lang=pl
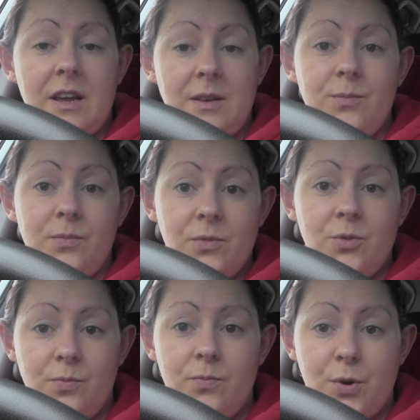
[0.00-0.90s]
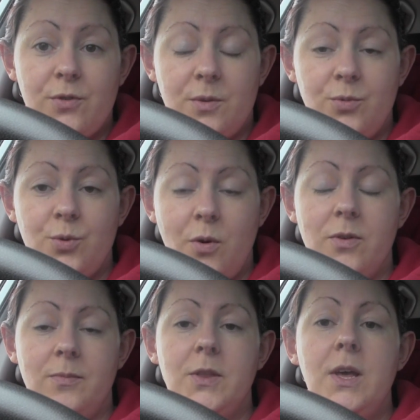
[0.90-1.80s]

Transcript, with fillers: takim prostym słowem.